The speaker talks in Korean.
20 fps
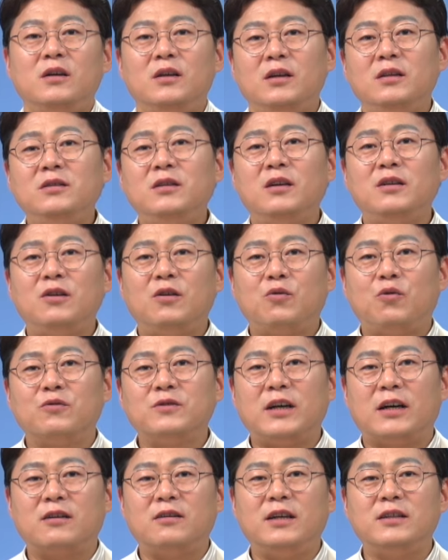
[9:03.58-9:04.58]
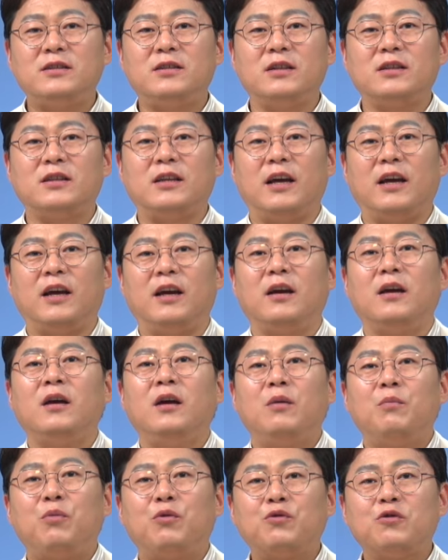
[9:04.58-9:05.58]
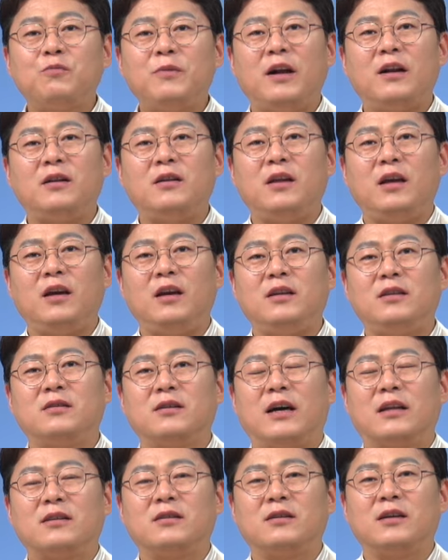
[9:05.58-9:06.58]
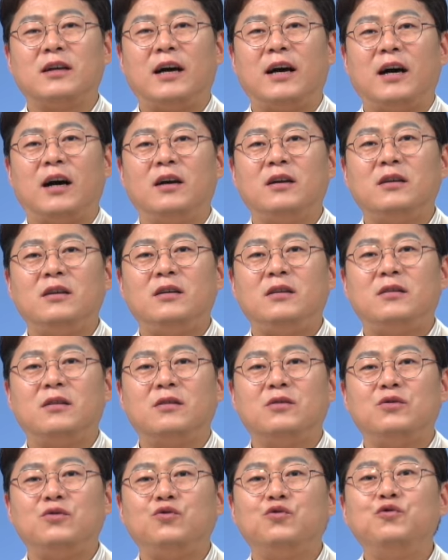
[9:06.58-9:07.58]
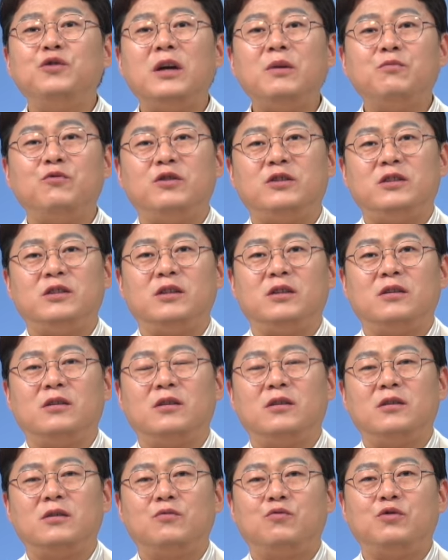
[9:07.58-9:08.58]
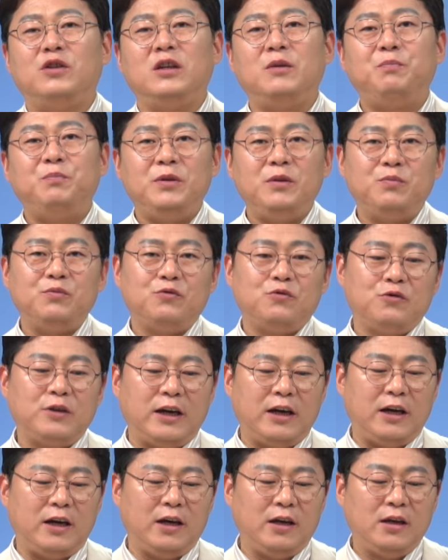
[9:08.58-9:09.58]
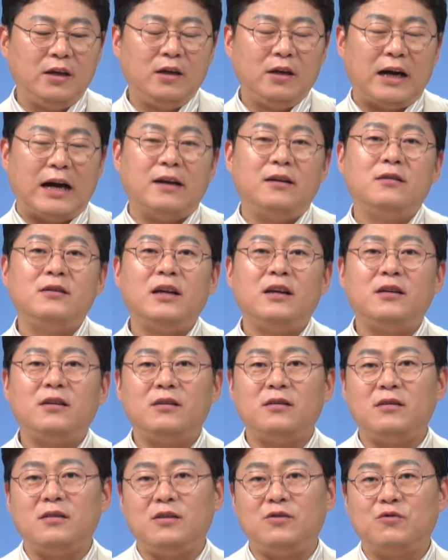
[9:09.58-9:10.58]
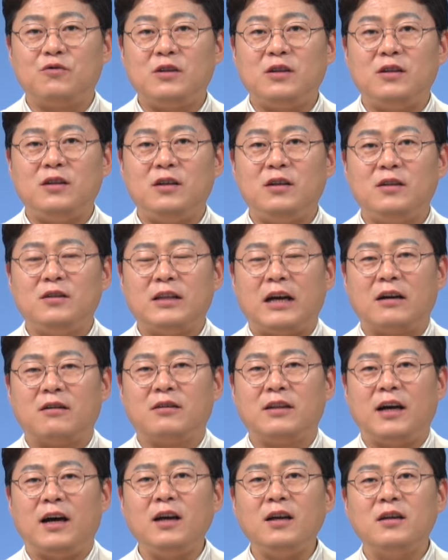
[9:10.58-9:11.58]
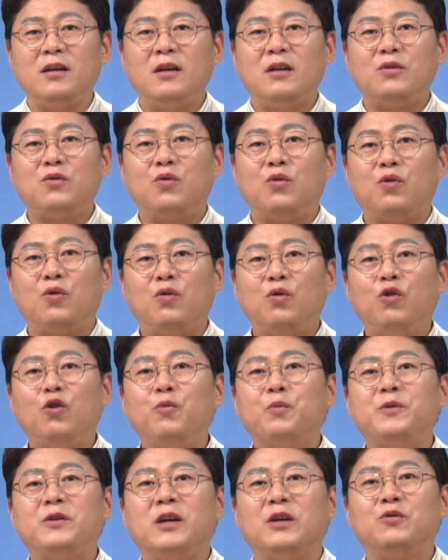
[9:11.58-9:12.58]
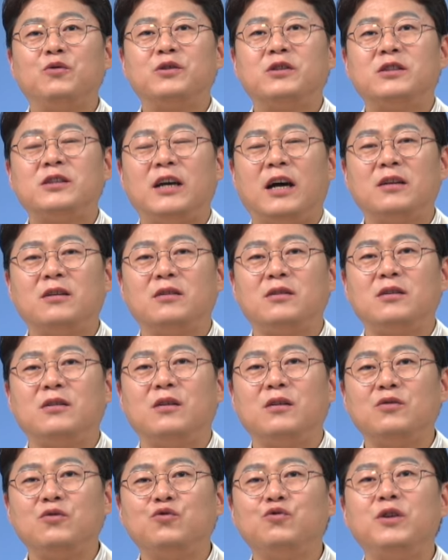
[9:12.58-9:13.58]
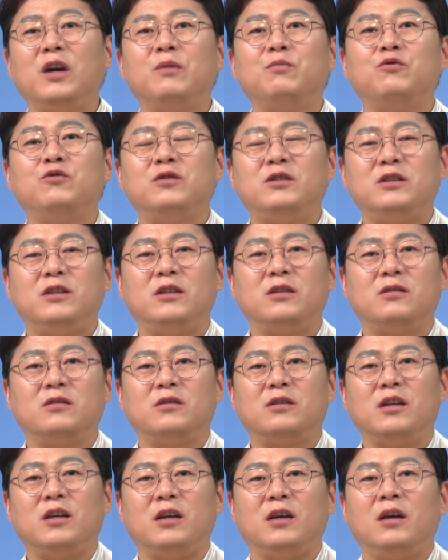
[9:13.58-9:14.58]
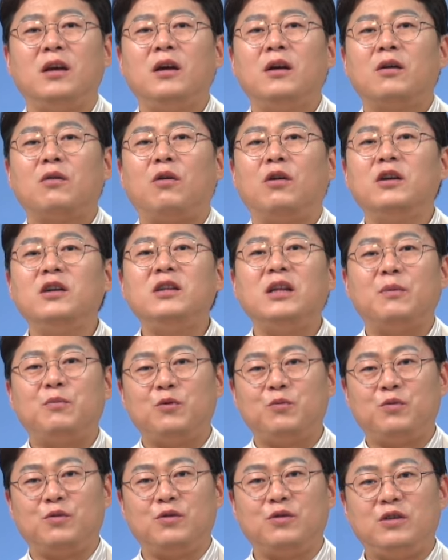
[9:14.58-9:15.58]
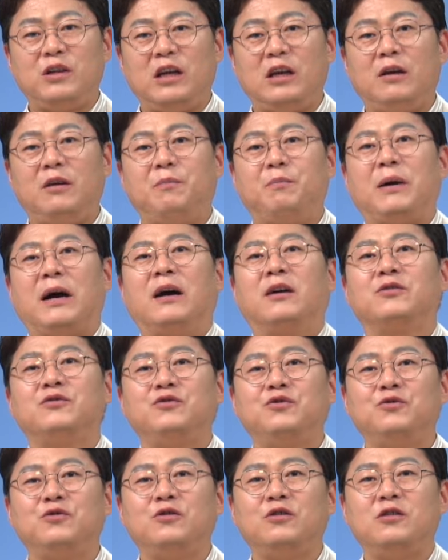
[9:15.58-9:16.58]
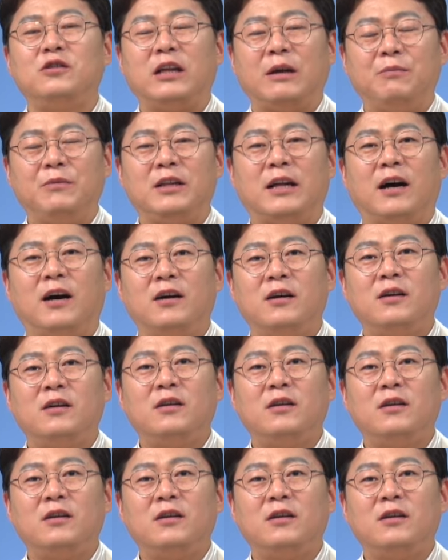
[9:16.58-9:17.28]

인테리어 공사를 했을 때 포르말데이드라든가 이런 유해 물질들, 우리 피부에 알레르기를 일으킨다거나 또 호흡기에 좋지 않은 이런 유해 물질들이 거의 대부분 이 방출됩니다.